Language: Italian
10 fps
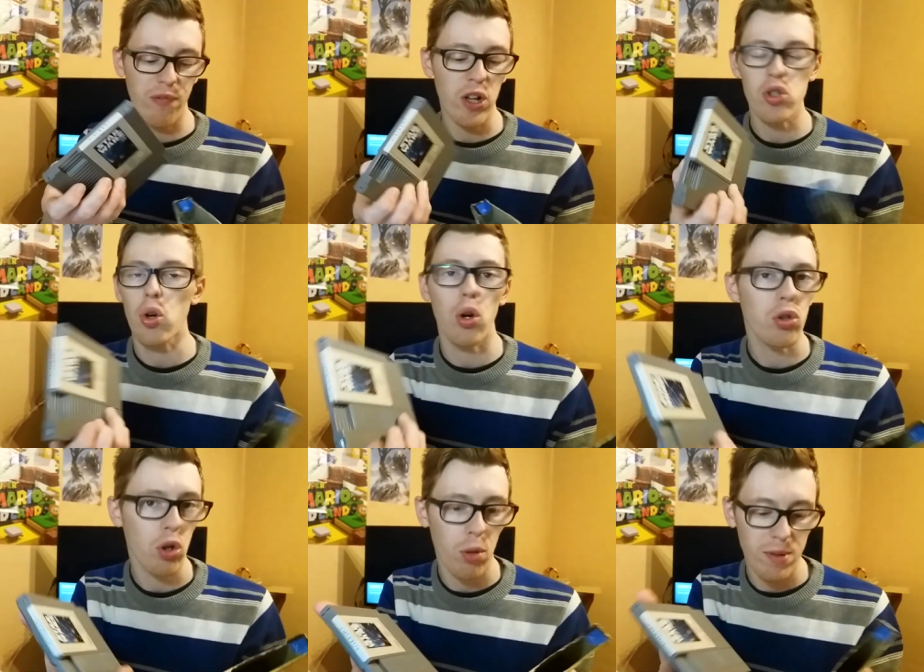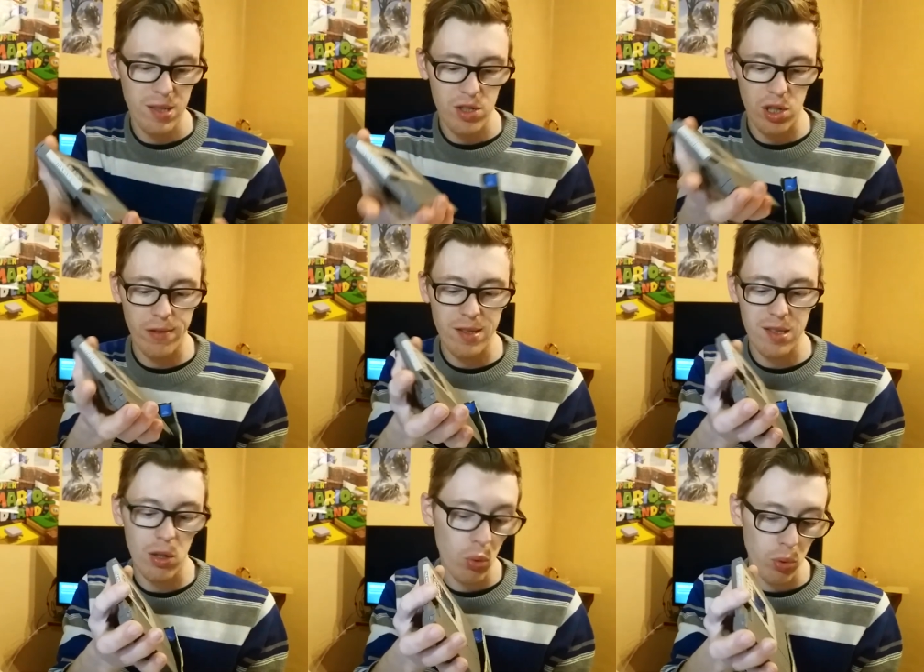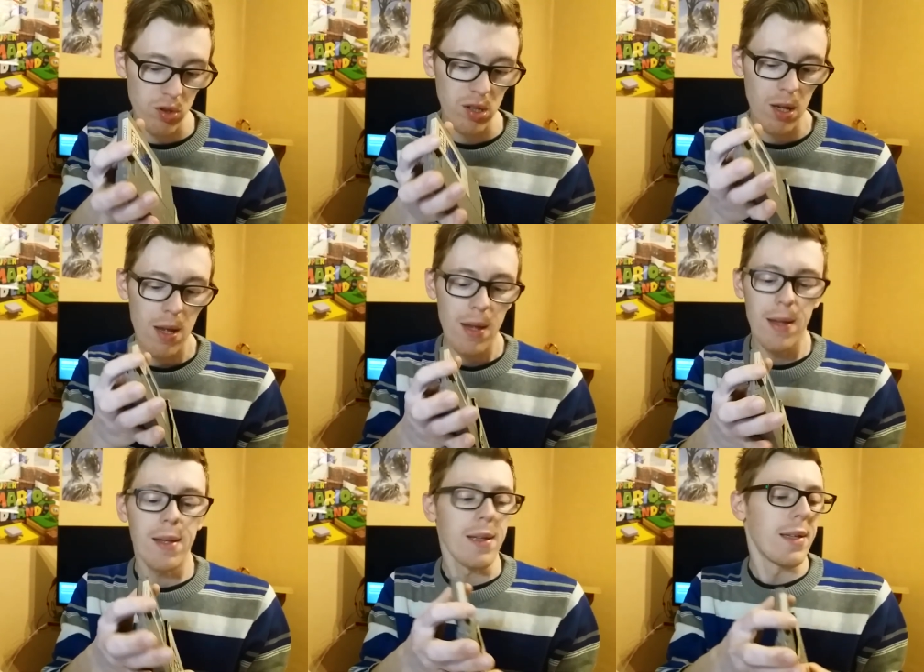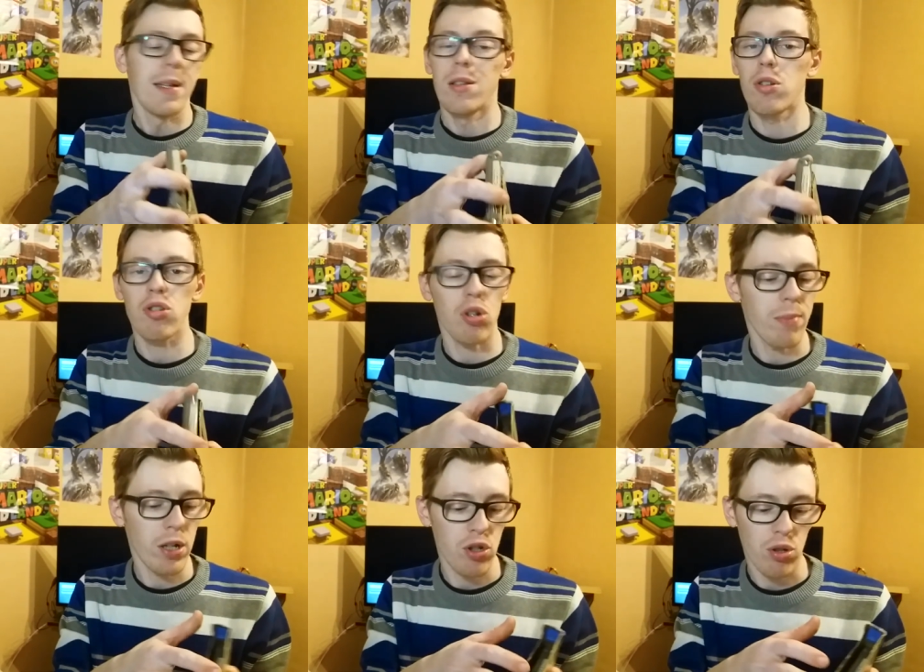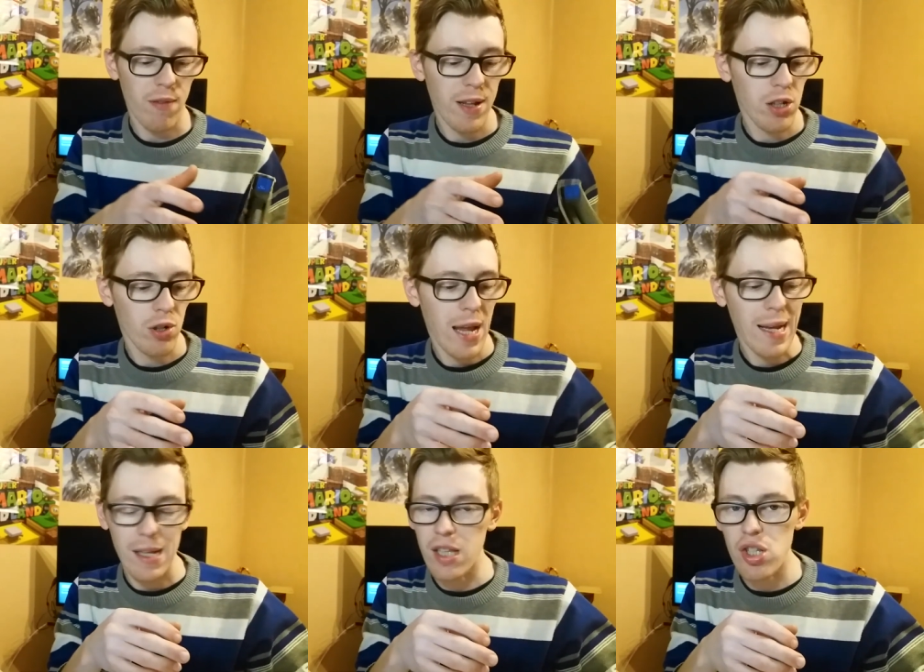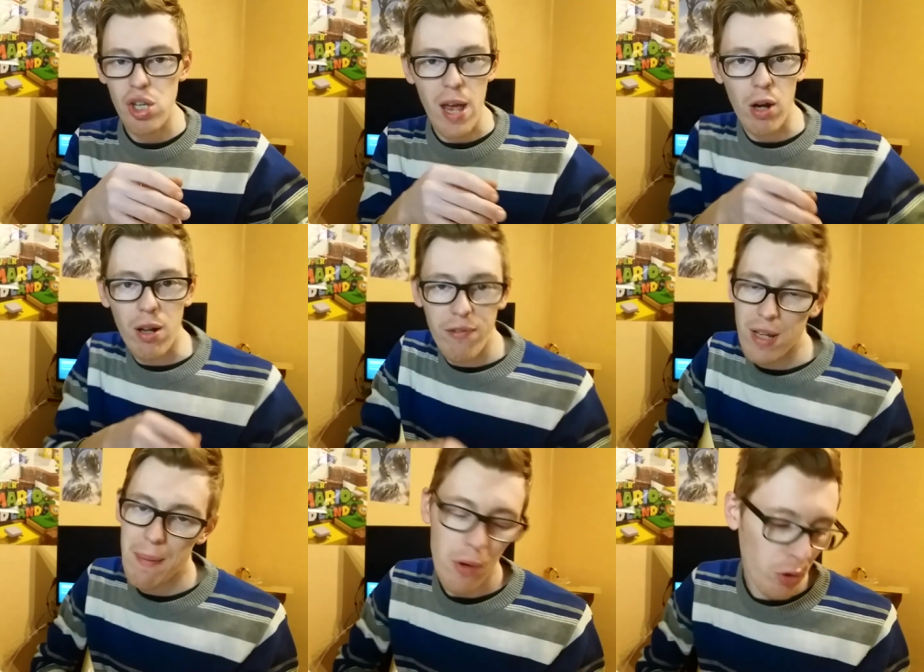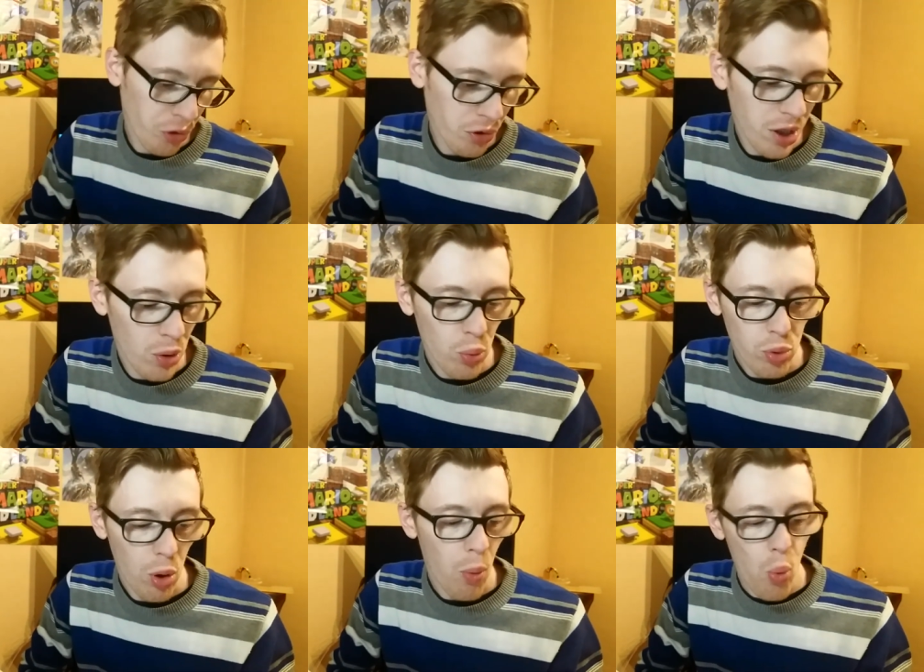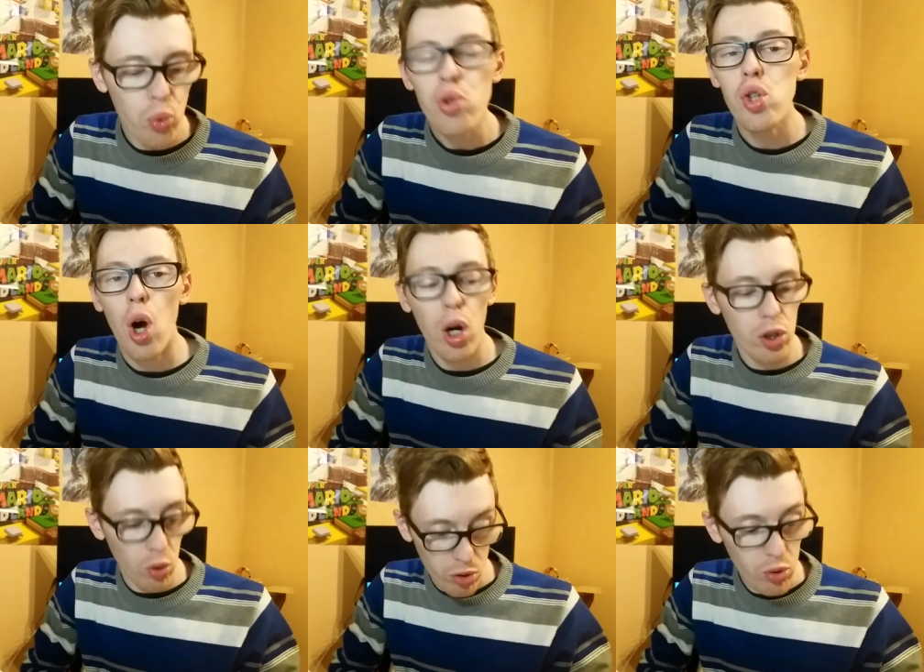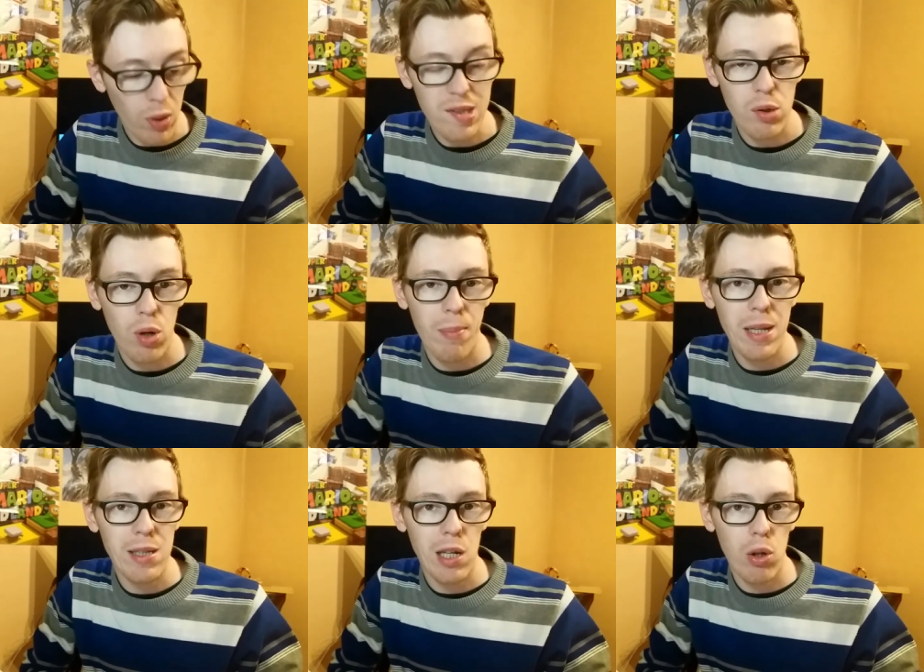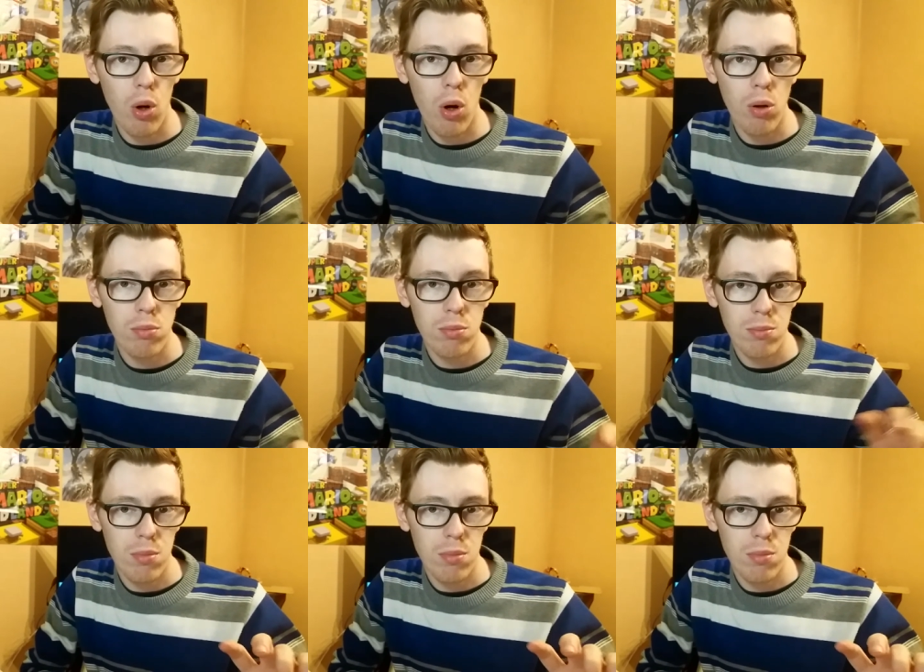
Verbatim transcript: Faccio conto come se ce l'avessi lose, Non sono mai riuscito a venderlo neanche 10 euro, alla fine me lo sono tenuto. Un giorno questo qua sicuramente l'ho